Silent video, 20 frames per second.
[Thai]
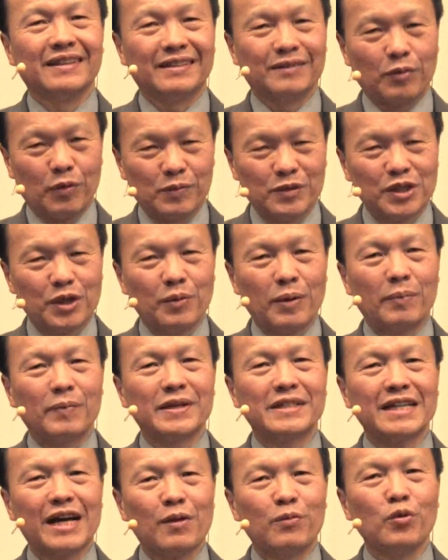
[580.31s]
ผมเชื่อว่าพ
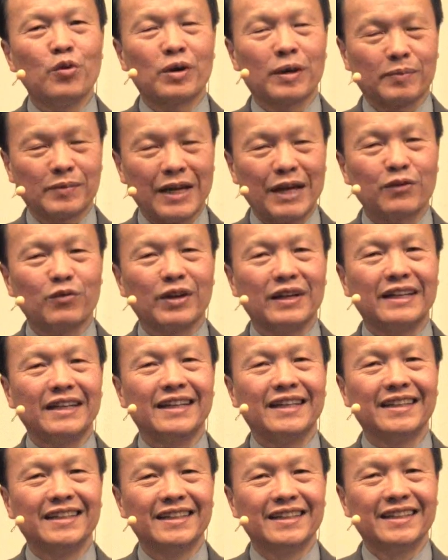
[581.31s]
ระเจ้าพูดกับท่านวันนี้
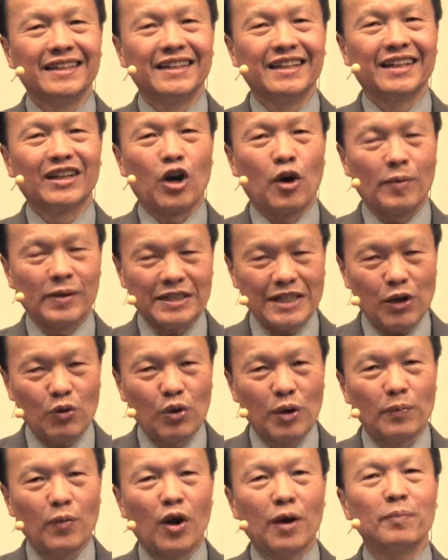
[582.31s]
ขอพระเจ้าอ
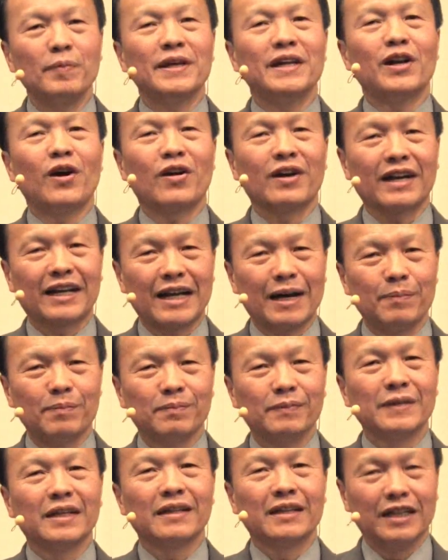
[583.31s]
วยพรพี่น้องนะครับ
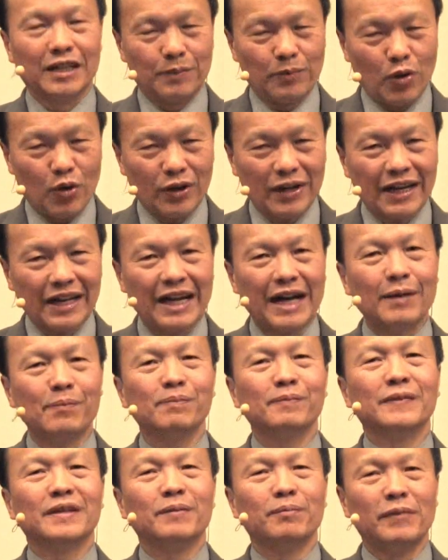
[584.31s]
เกิดผลนะครับ
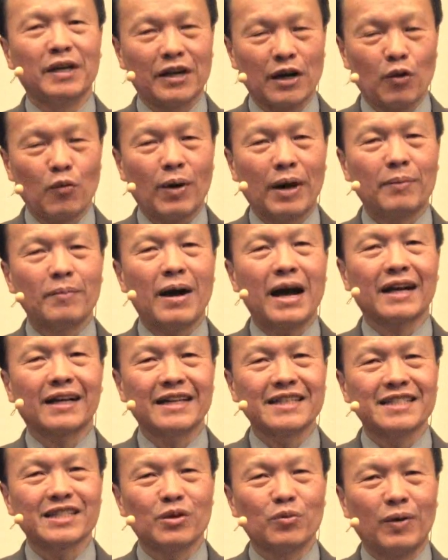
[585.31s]
มีรางวัลมากใน
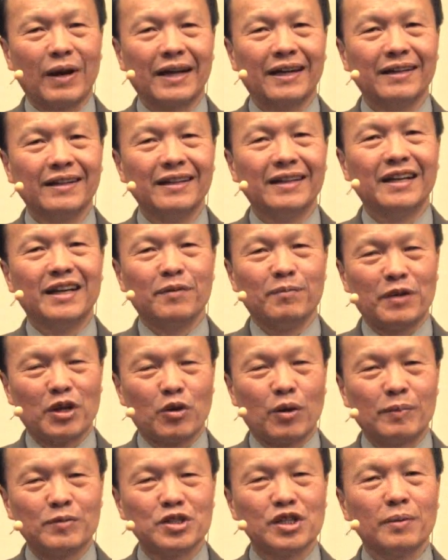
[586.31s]
สวรรค์ มีค
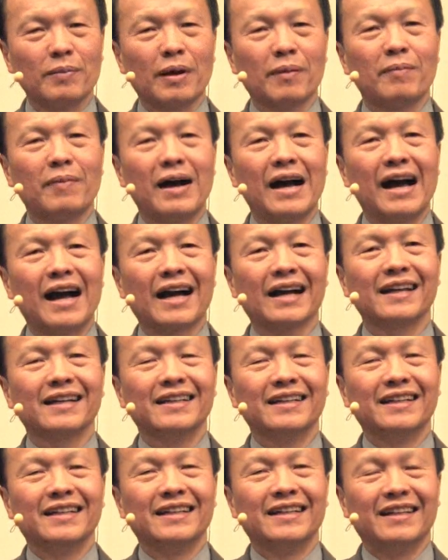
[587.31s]
วามเชื่อมาก
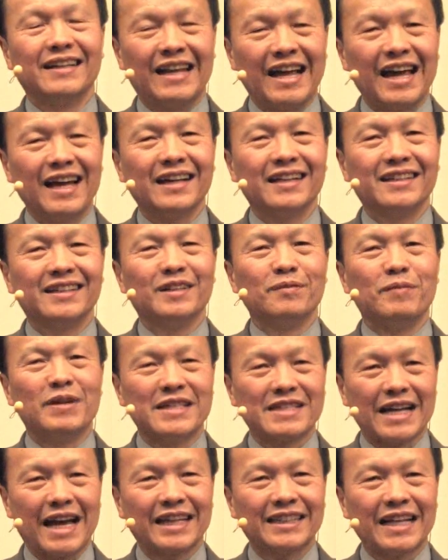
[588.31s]
ๆ และมี
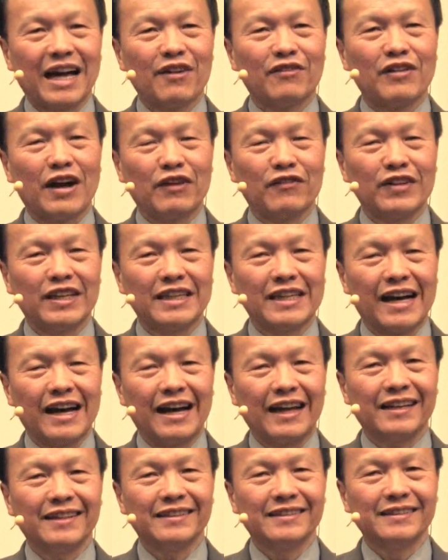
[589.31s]
สายตาฝ่ายวิญญา
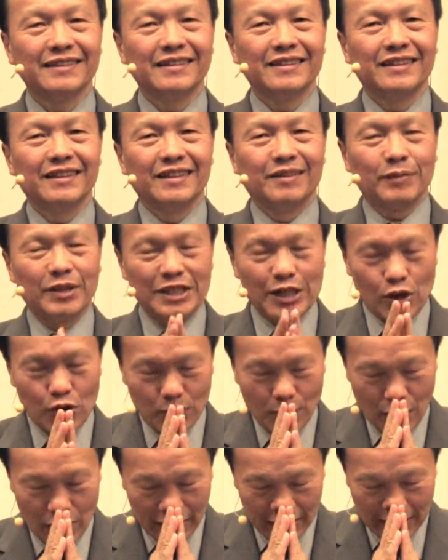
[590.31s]
ณ พระเจ้าอวย
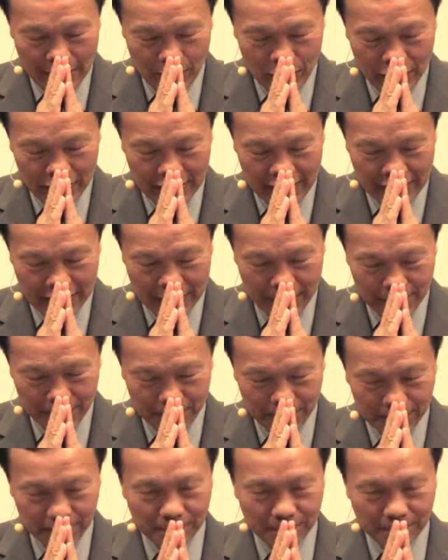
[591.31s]
พรครับสวัสดีครับ